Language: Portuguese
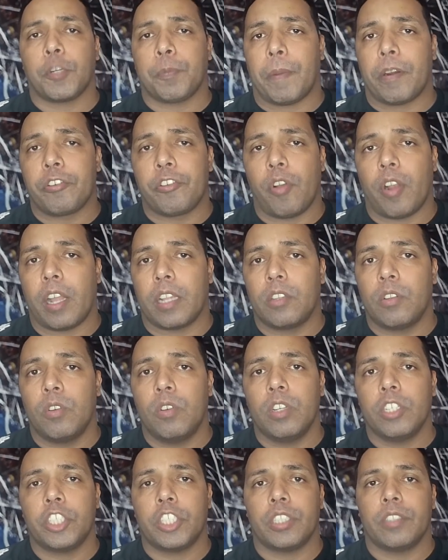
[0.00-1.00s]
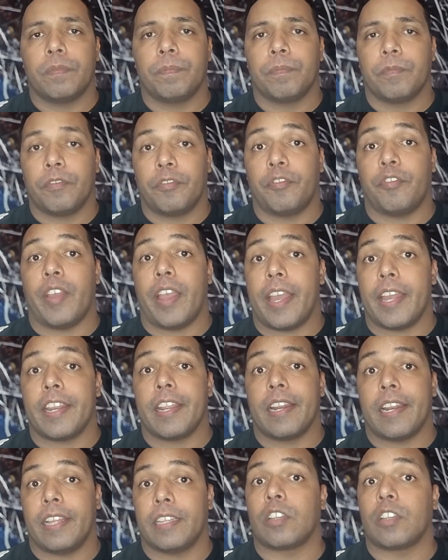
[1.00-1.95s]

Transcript: para os jogadores, férias, né?